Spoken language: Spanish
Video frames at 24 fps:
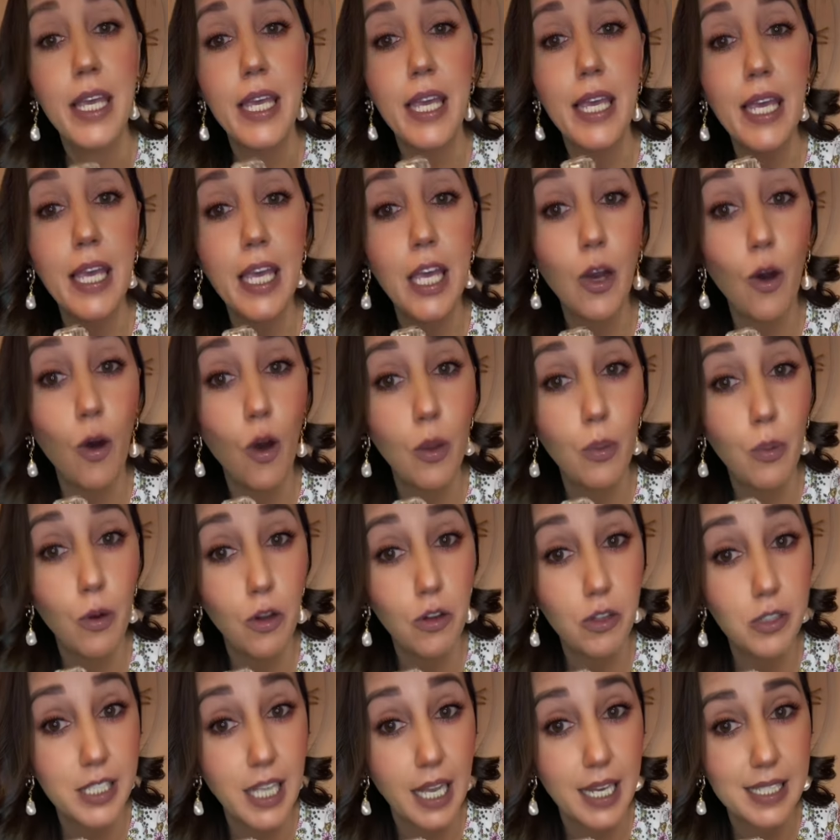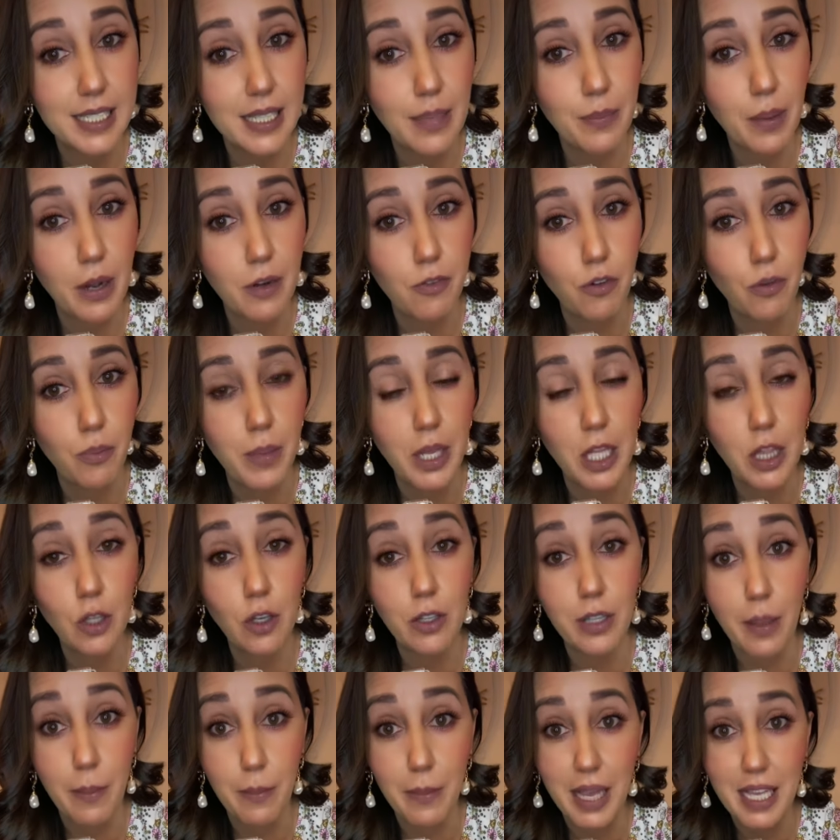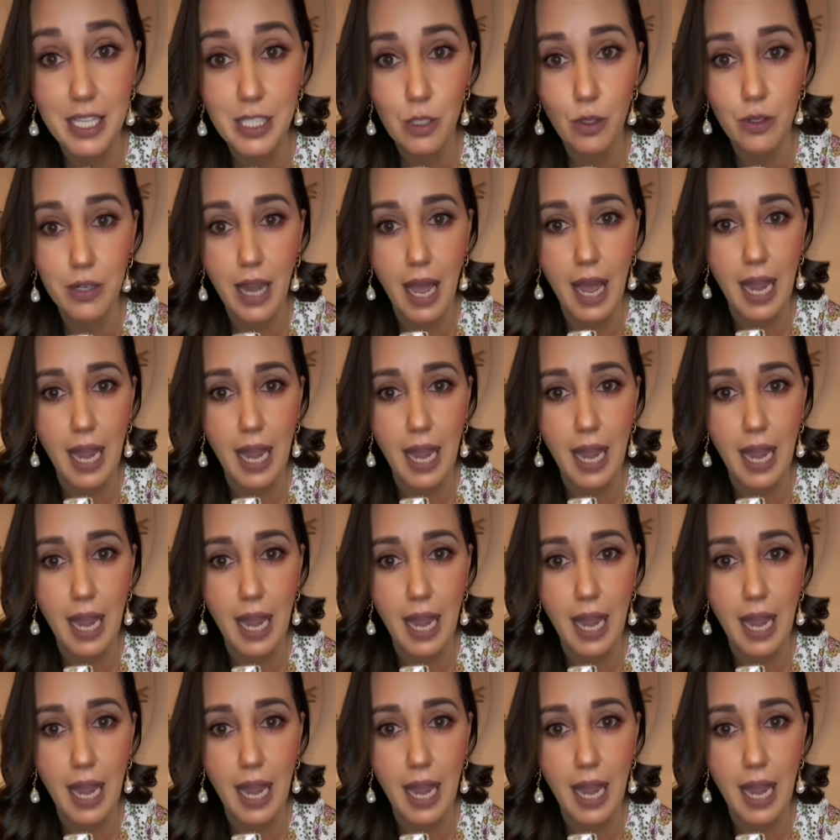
y hoy voy a usar este perfumito de Mason